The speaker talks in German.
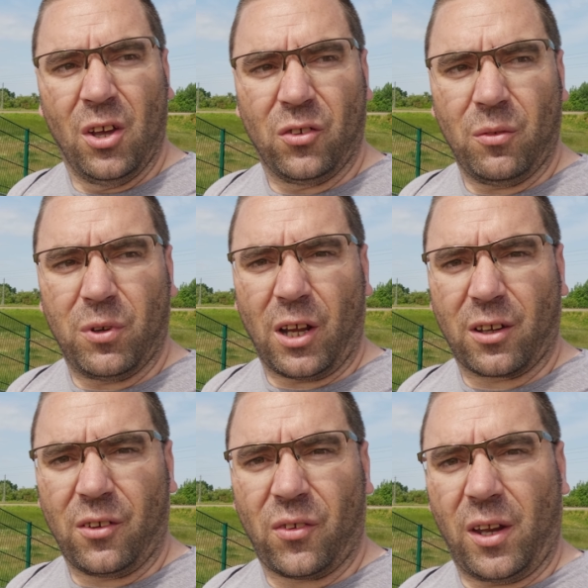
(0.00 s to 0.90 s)
Sieht
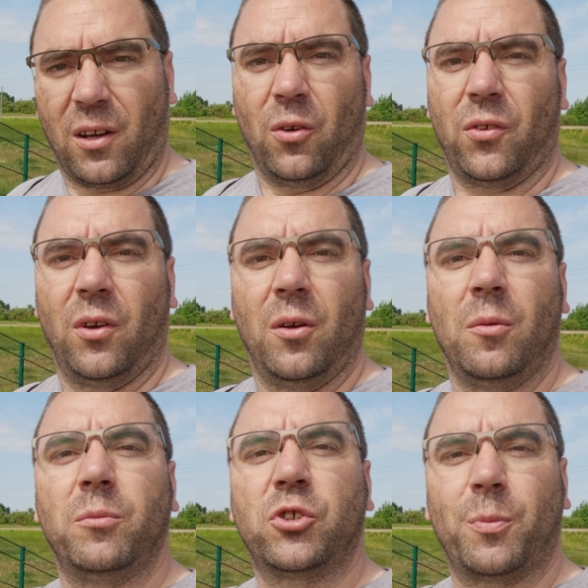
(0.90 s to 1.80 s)
vielleicht ganz nett aus.
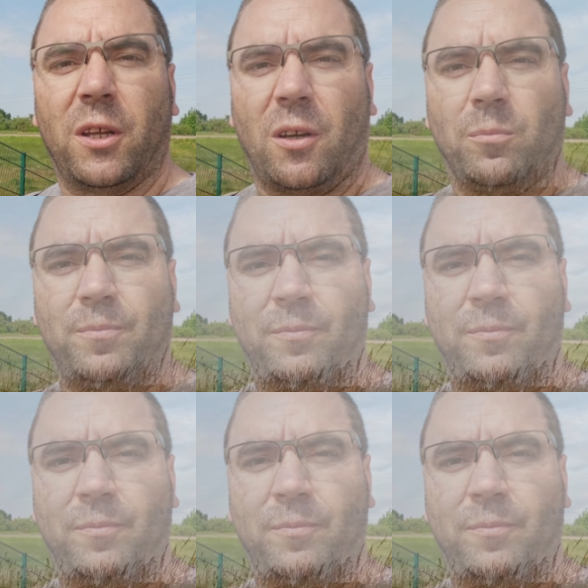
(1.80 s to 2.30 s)
Bis später.